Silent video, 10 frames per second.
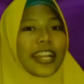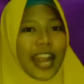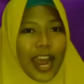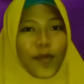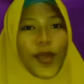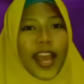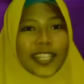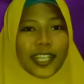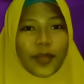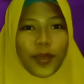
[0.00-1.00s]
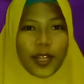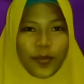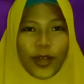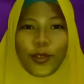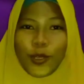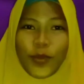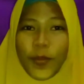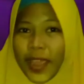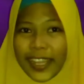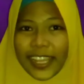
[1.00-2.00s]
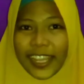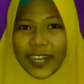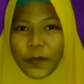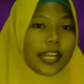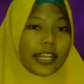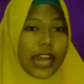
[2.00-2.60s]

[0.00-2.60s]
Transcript: dan mengajak teman-teman untuk bermain